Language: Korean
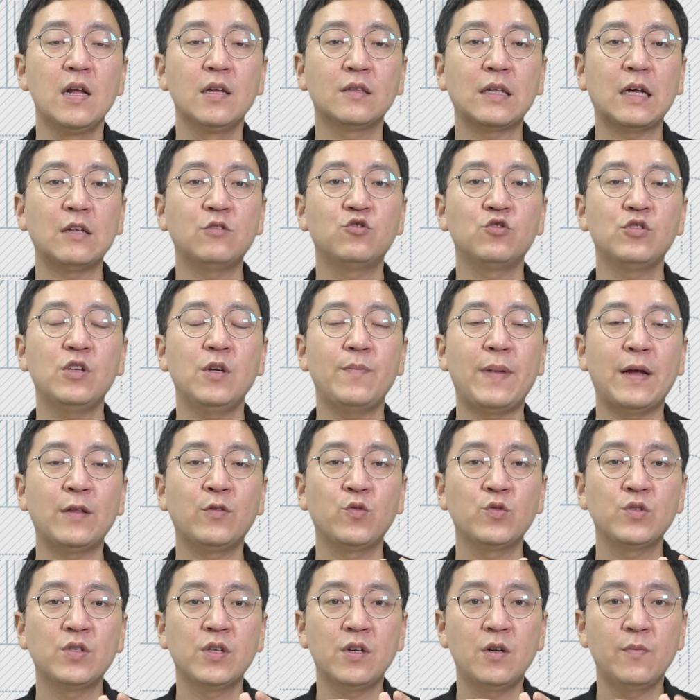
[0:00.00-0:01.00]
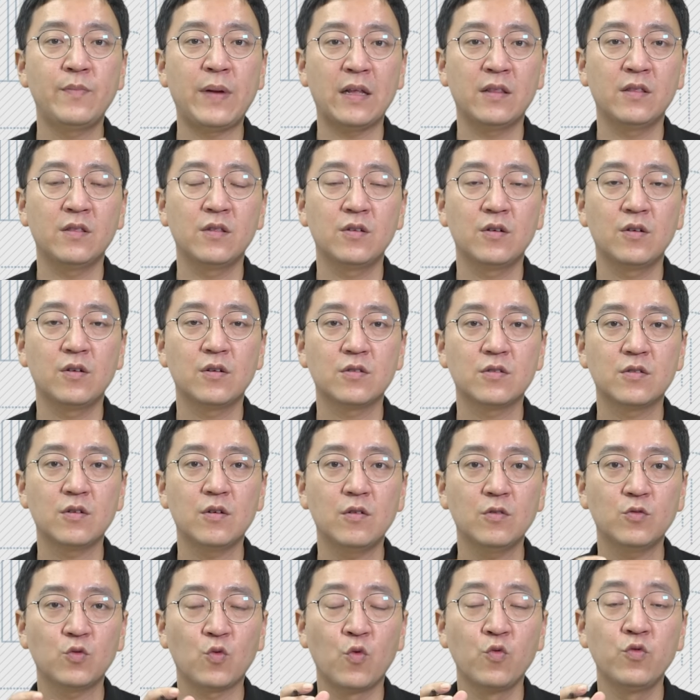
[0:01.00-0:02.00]
단순히 반도체를
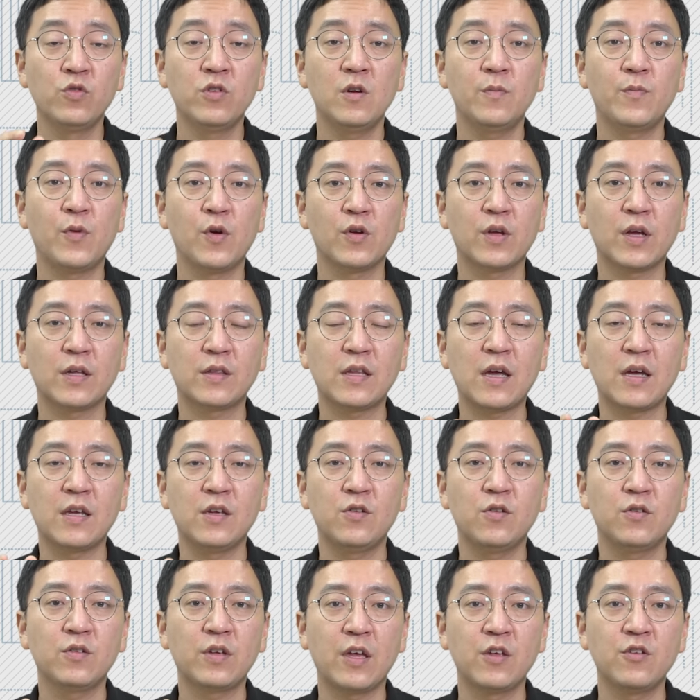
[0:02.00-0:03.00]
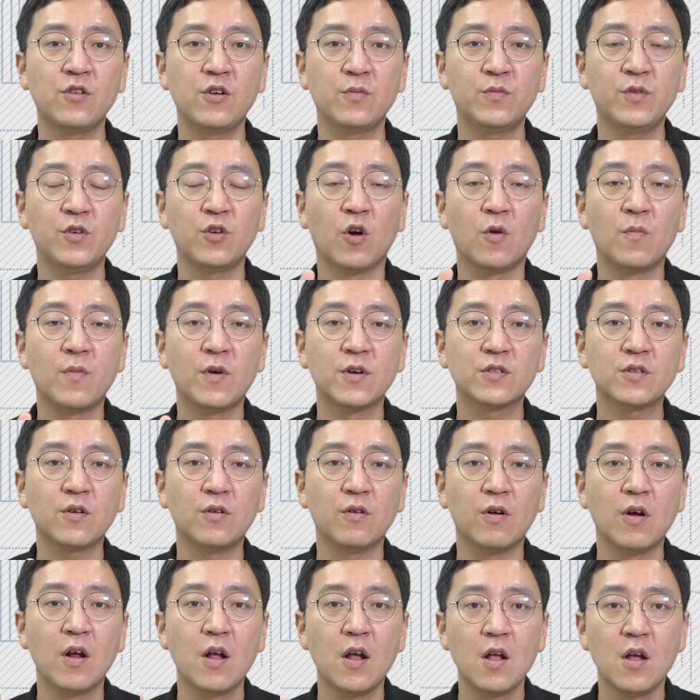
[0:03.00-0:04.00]
만들어서 돈을 벌겠다 이런 개념을
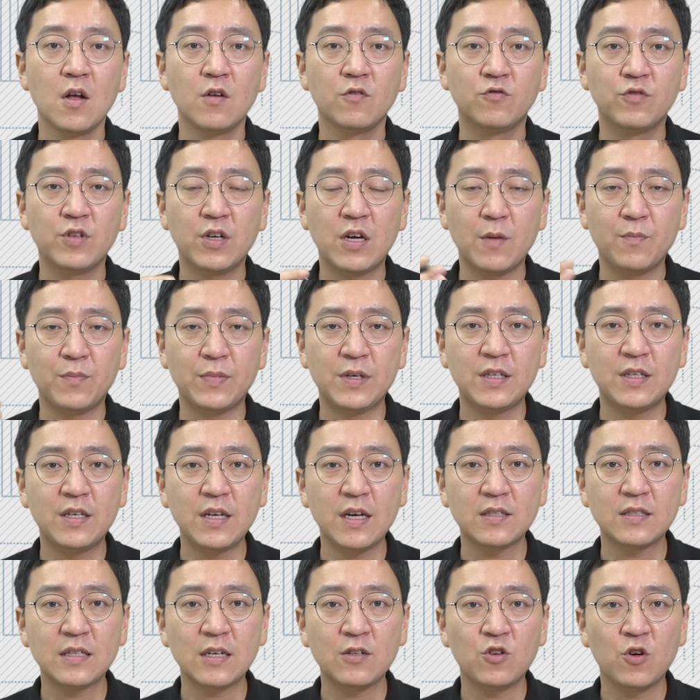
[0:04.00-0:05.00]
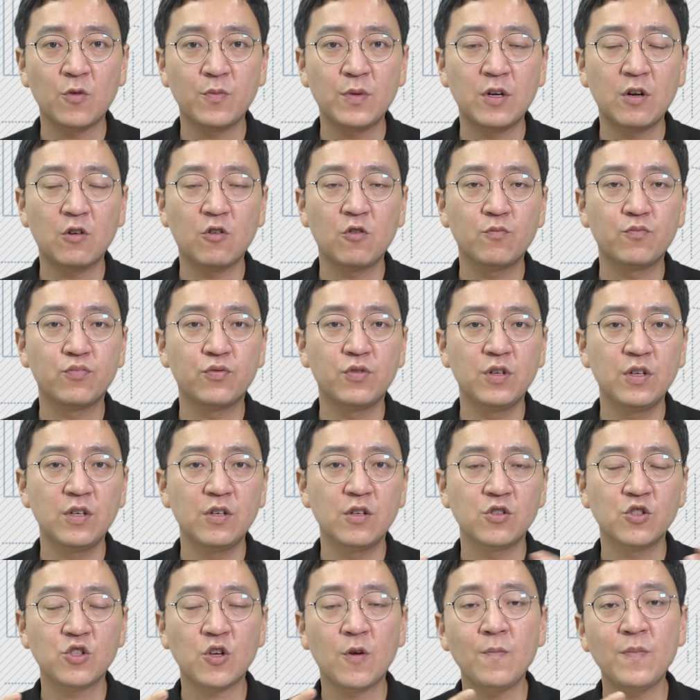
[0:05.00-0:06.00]
넘어서 우리가 미래 산업이라고
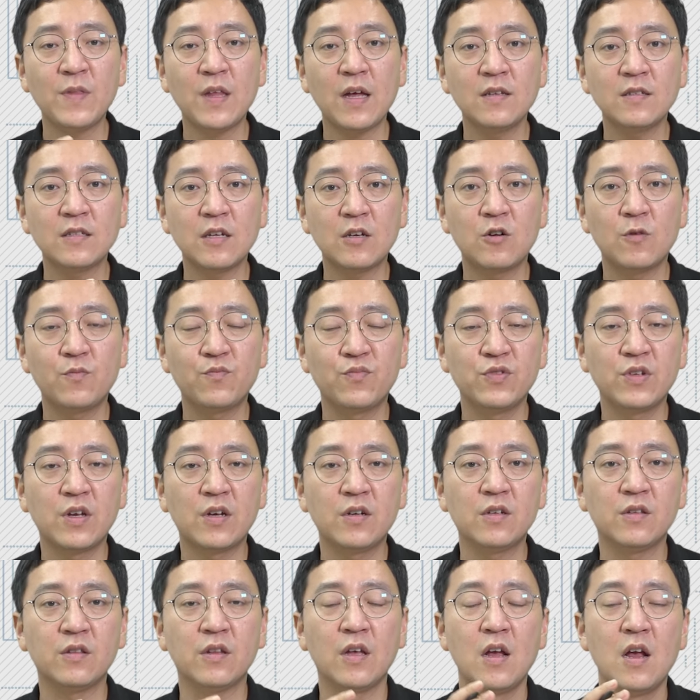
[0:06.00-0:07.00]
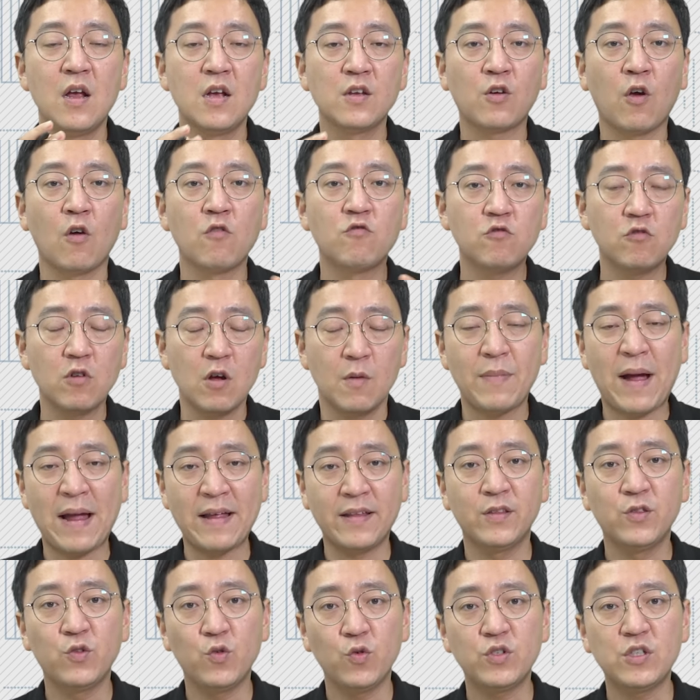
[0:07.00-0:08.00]
불리는 첨단 산업 분야는 결국
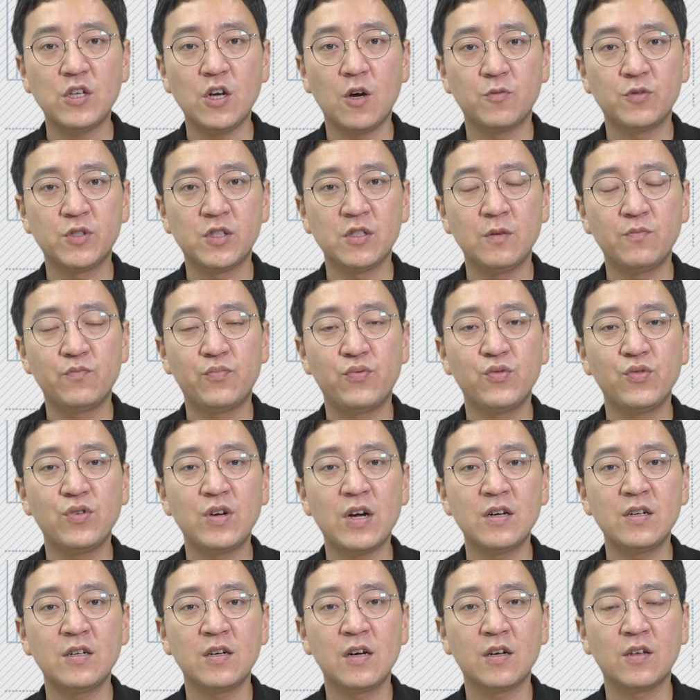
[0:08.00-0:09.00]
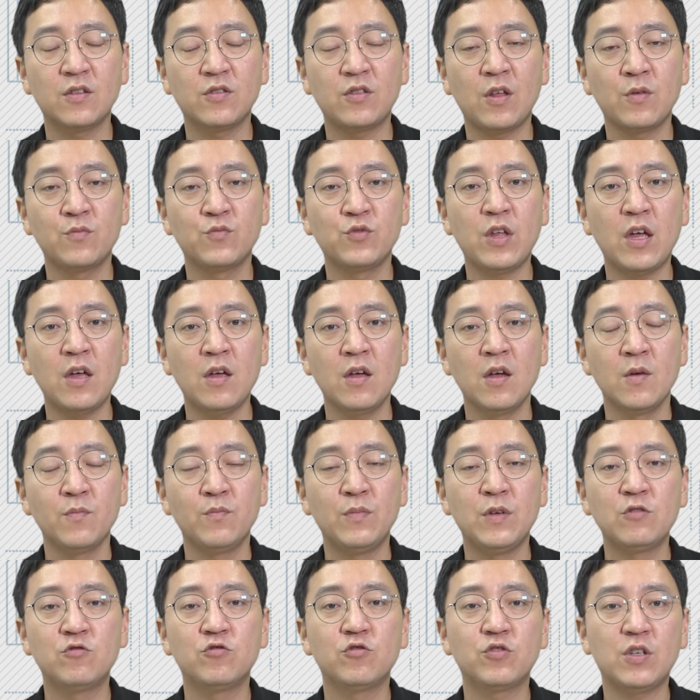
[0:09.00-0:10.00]
반도체 없이는 불가능하기 때문에
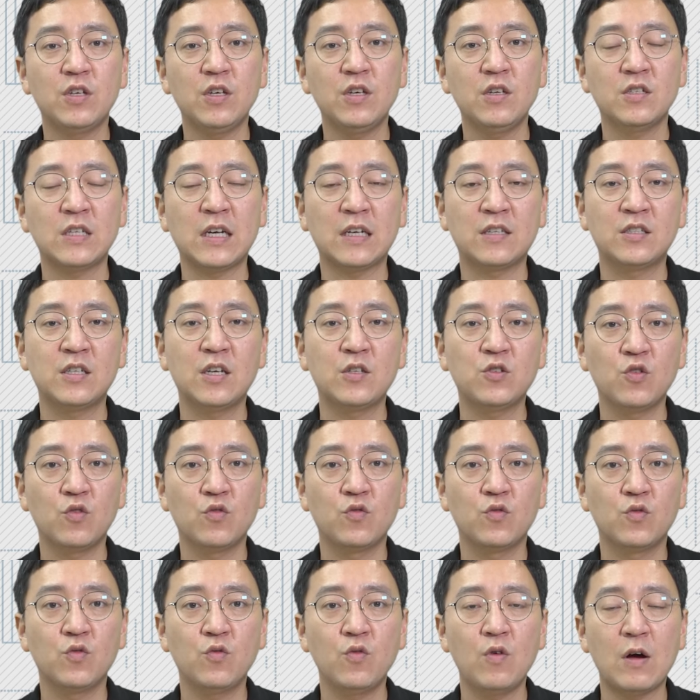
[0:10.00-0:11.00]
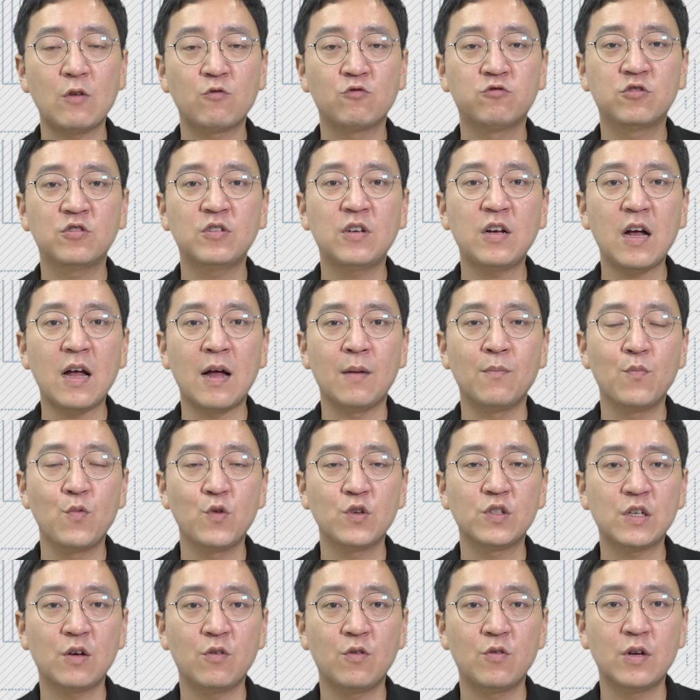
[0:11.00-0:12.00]
미국이 자체적으로 국가 안보
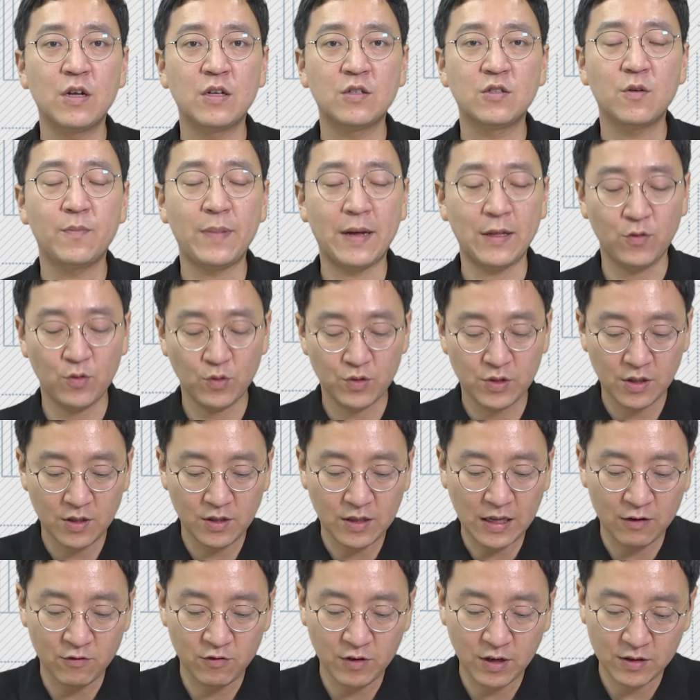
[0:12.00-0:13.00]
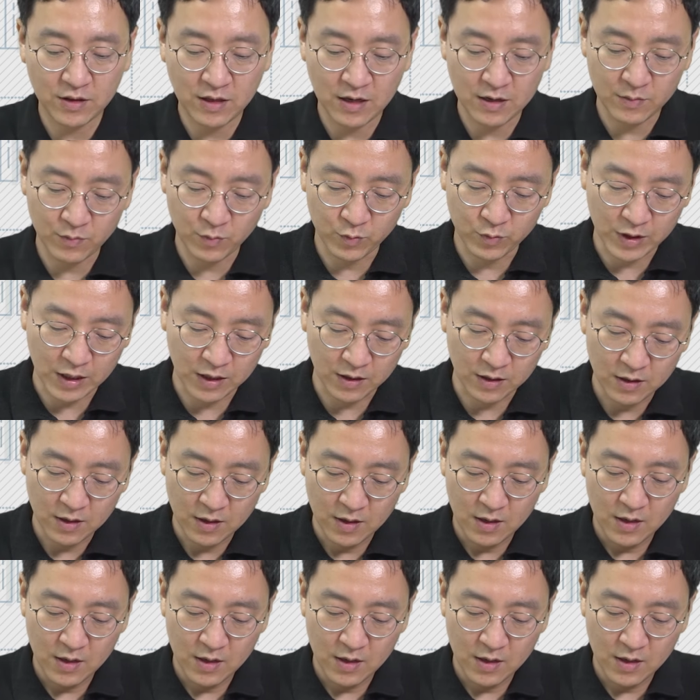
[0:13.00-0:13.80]
차원에서 반도체를 다루겠다는 겁니다.